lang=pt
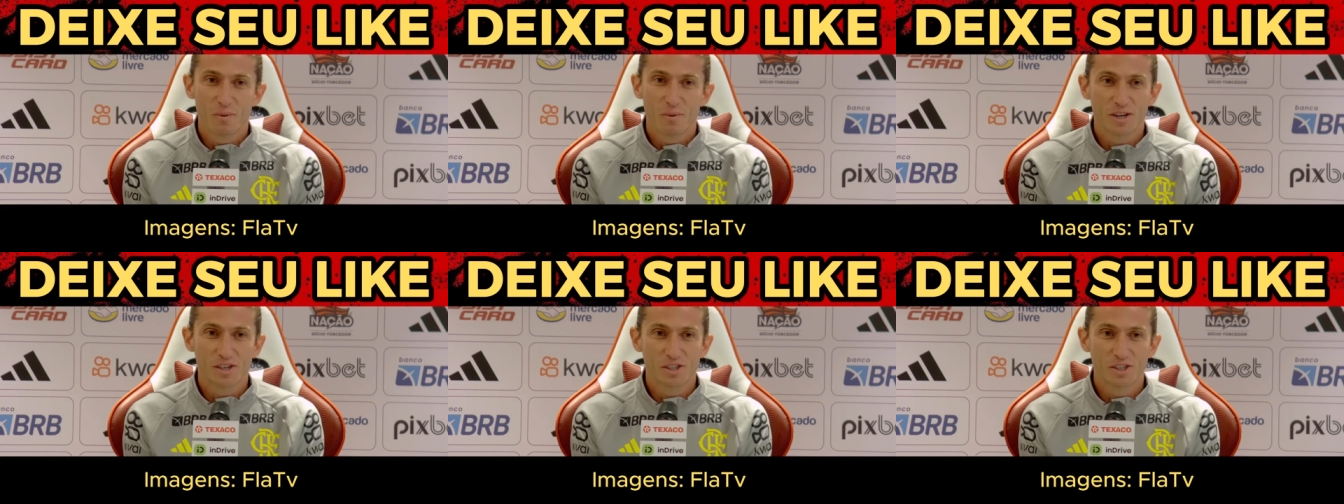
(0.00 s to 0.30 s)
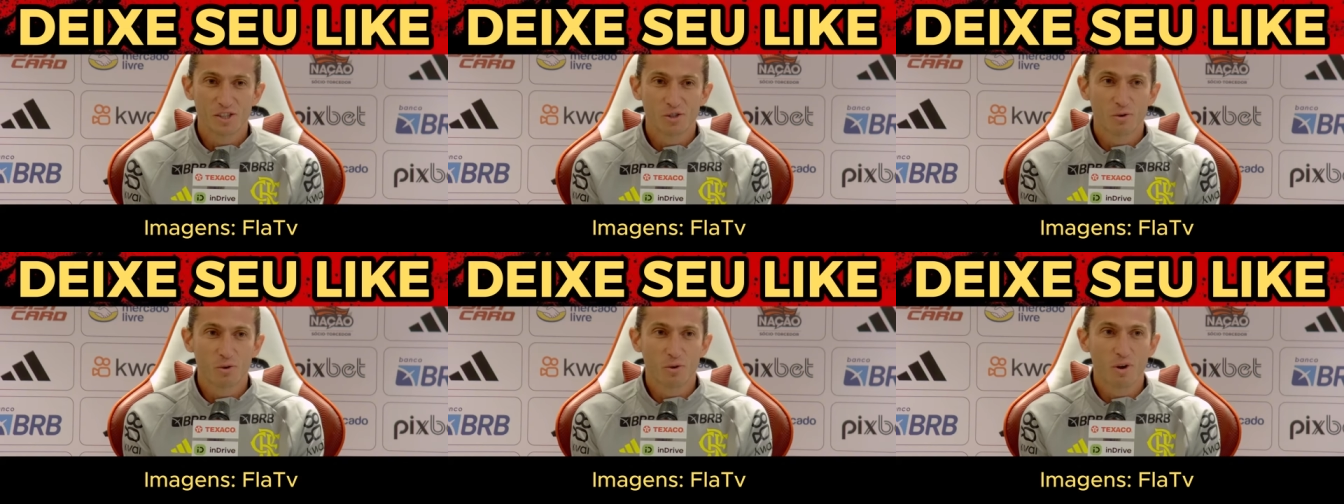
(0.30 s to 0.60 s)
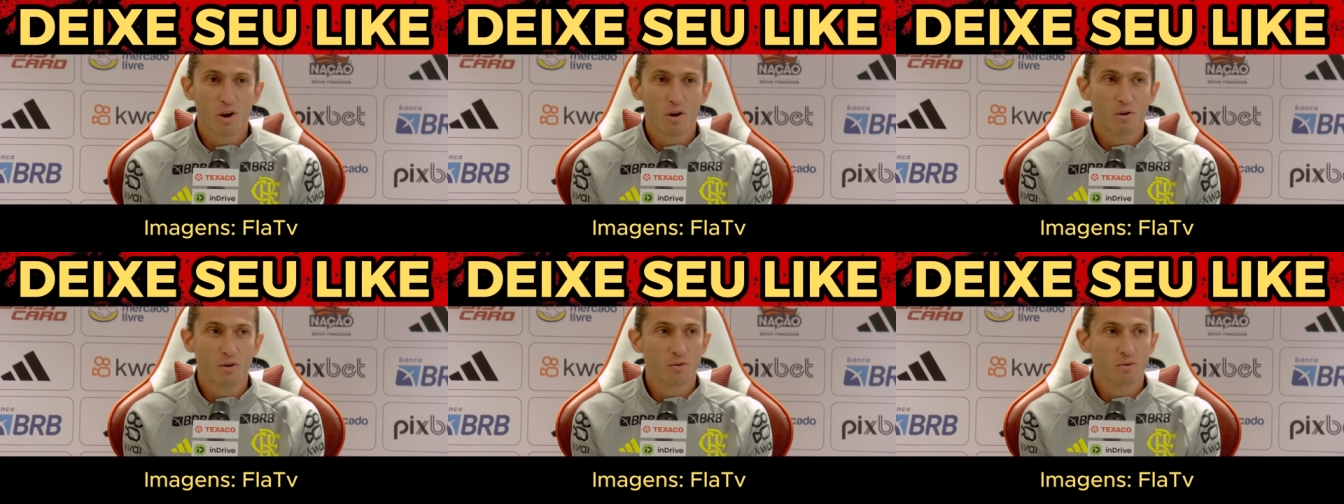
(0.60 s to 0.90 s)
para a gente
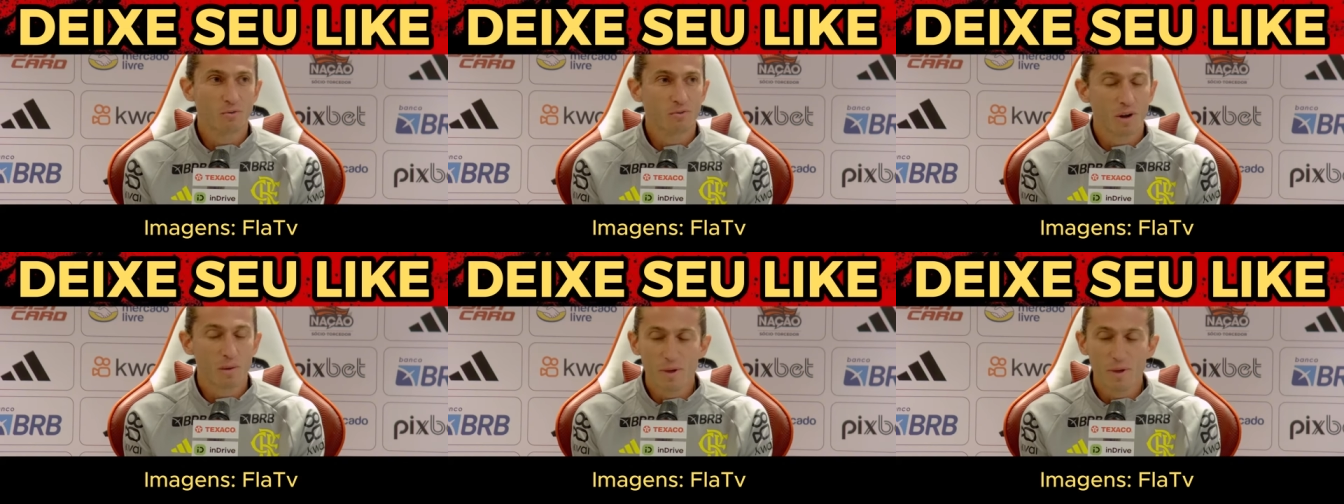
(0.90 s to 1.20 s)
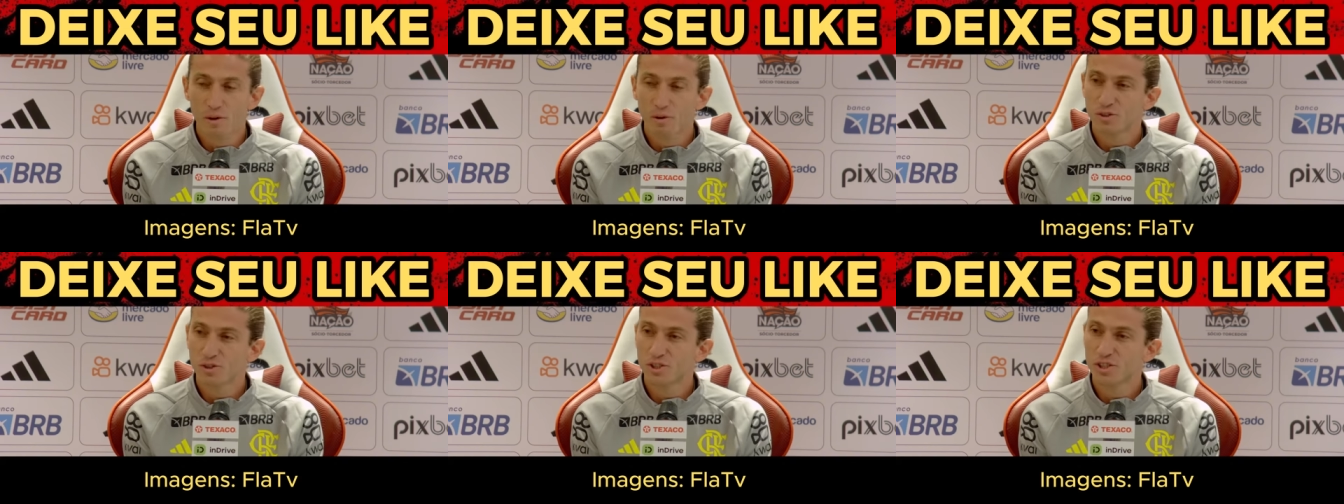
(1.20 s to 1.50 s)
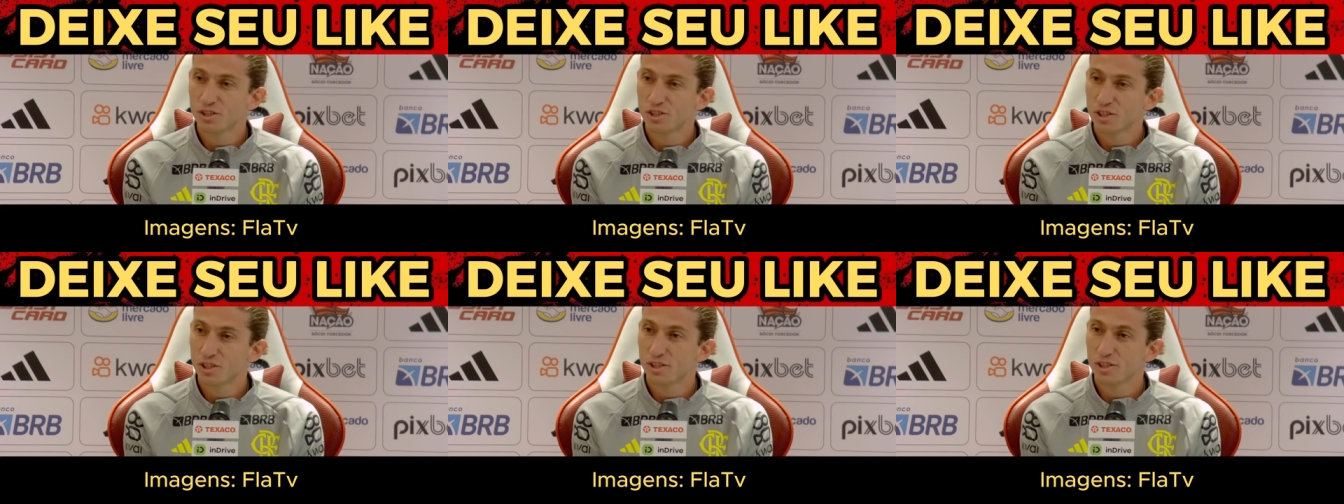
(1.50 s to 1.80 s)
colocar o Flamengo
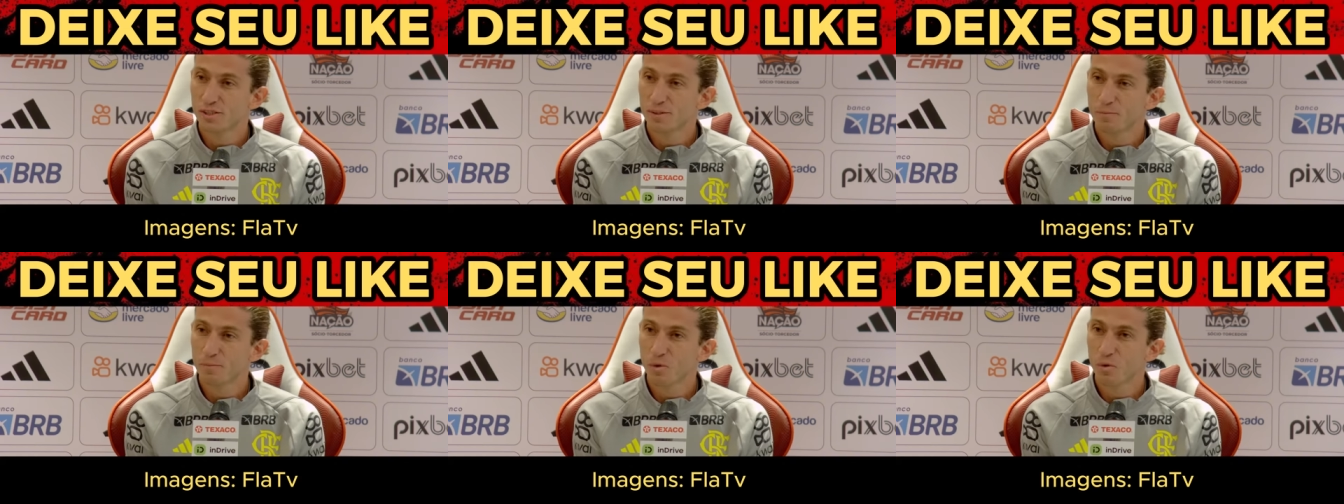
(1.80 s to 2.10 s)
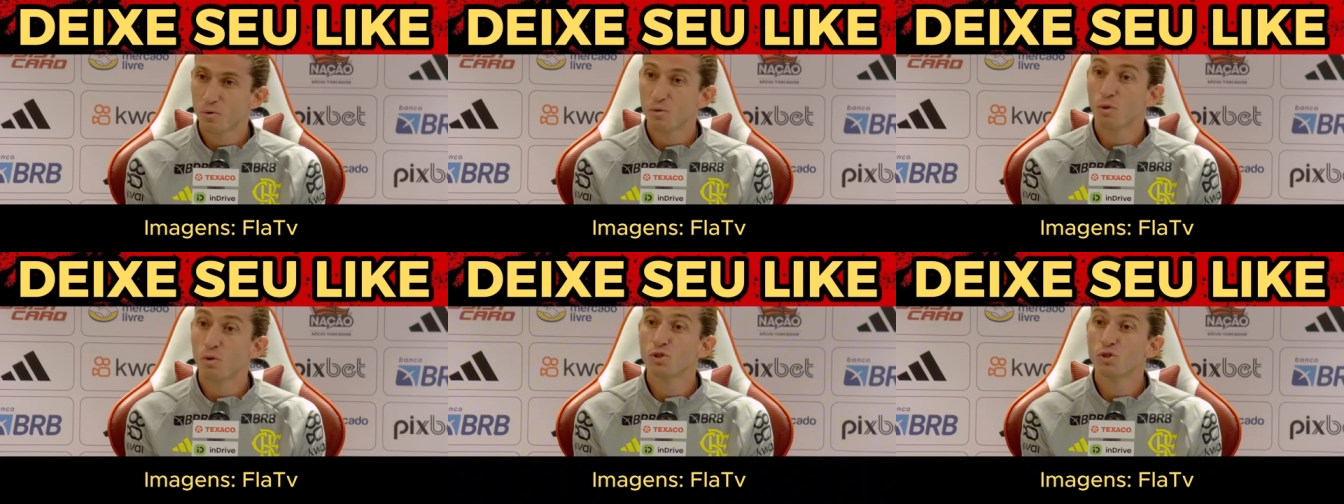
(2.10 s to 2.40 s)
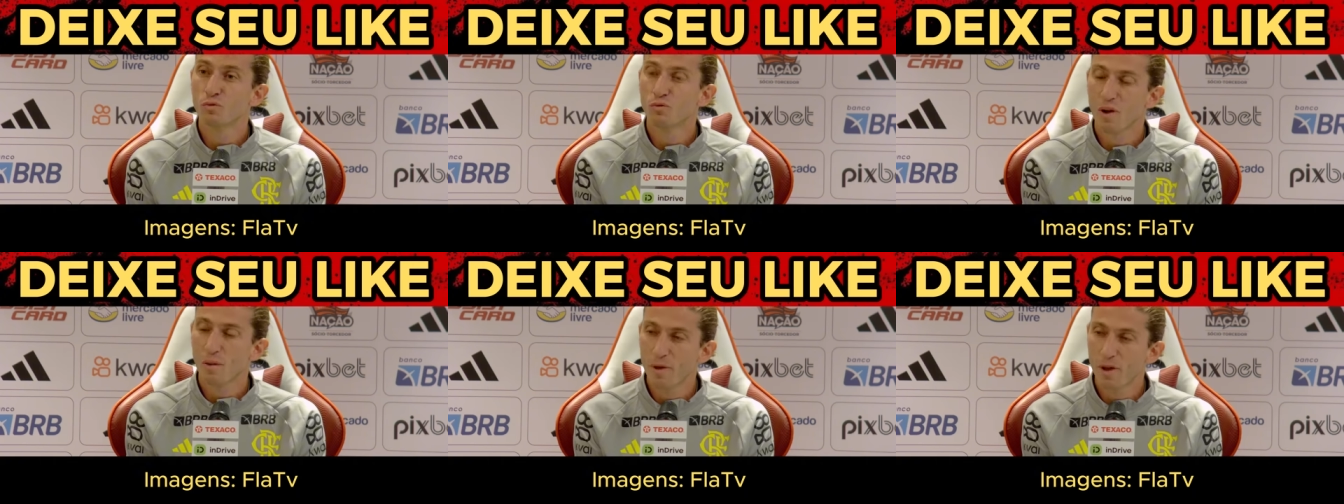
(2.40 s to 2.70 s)
onde, gente,
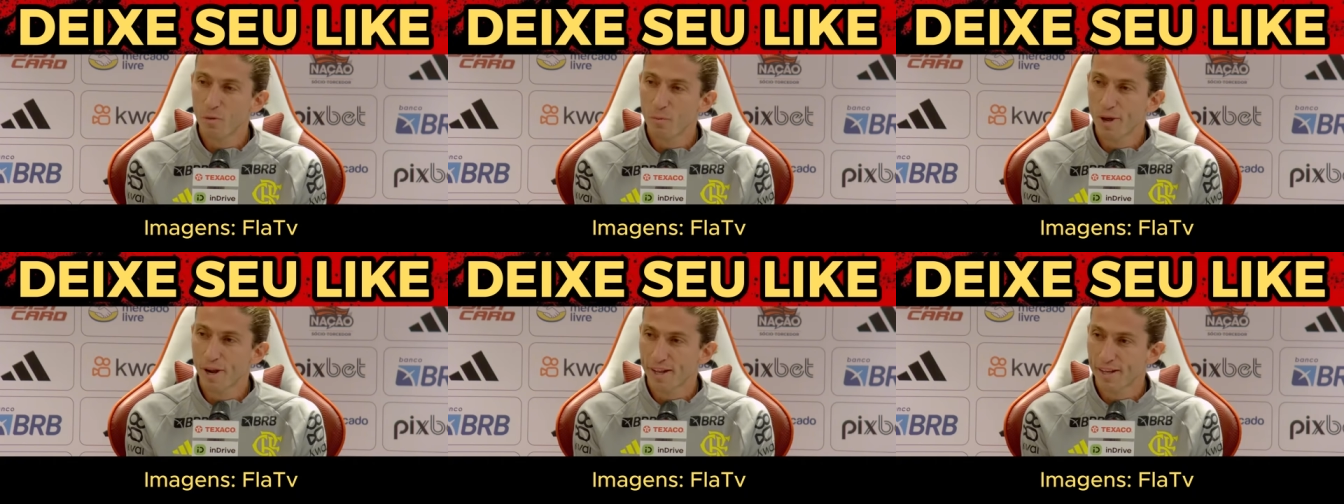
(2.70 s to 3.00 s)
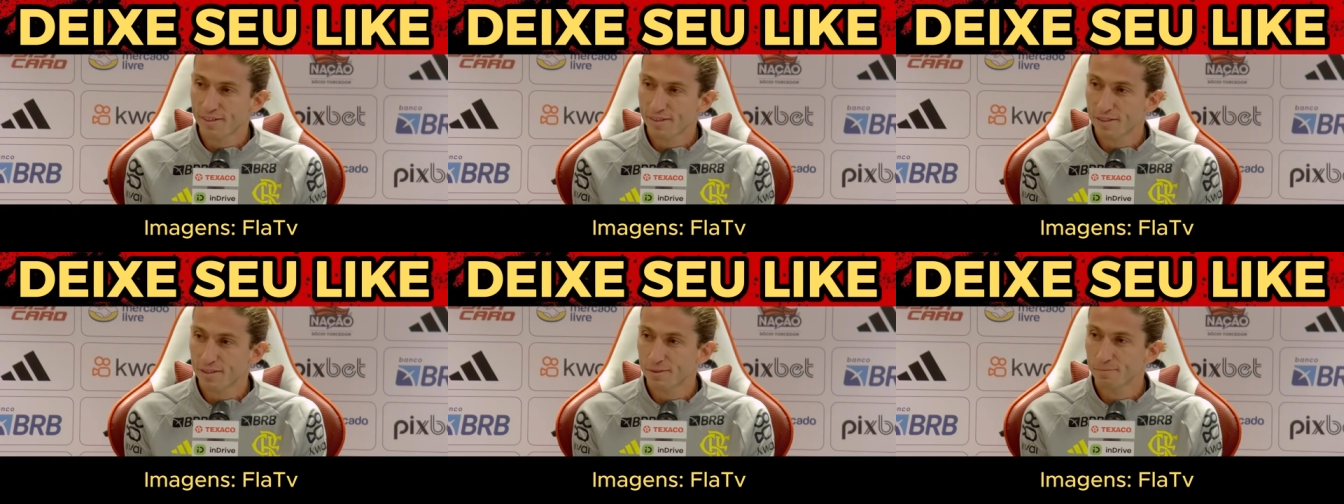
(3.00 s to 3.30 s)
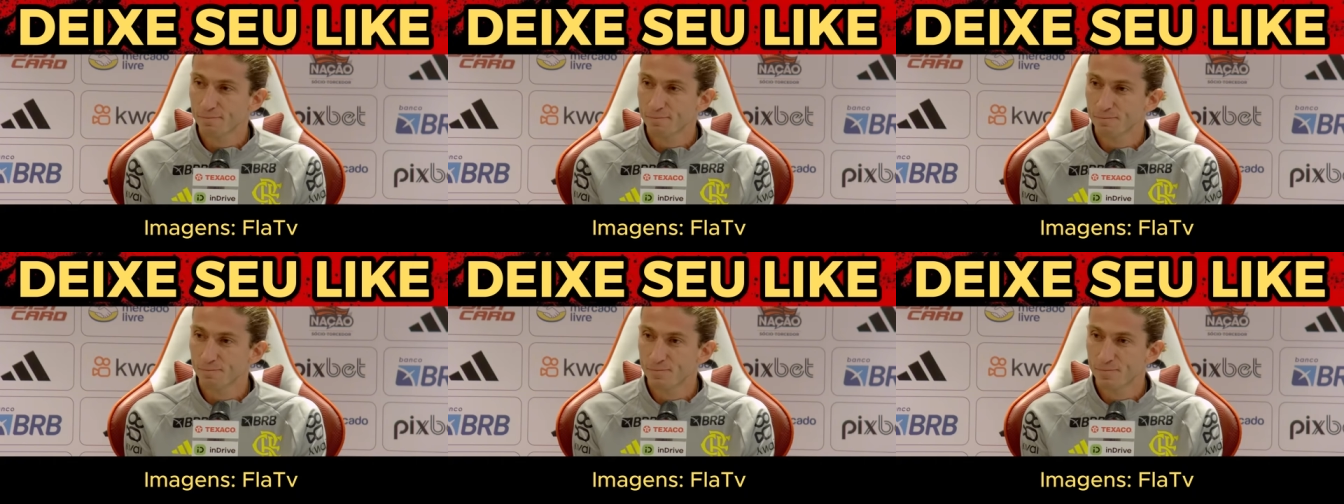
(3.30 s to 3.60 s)
onde o Flamengo
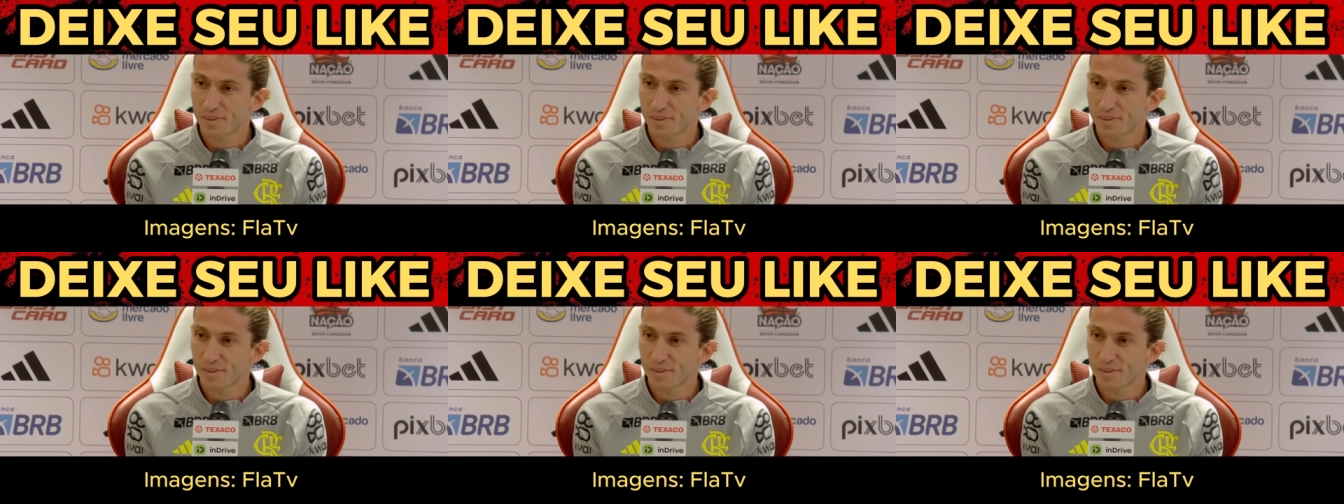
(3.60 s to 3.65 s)
merece.